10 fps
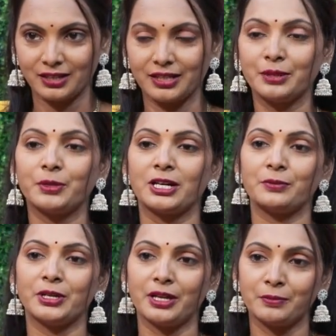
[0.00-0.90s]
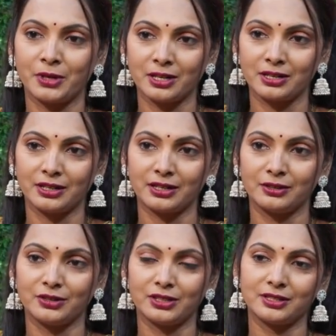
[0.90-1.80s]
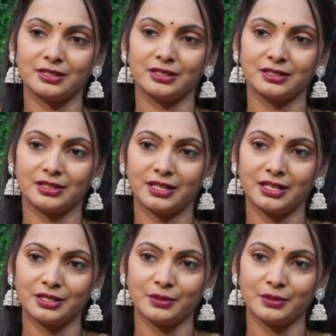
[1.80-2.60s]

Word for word: దీని పట్ల మీరు ఏం మాట్లాడగలుగుతారు సార్ ఏం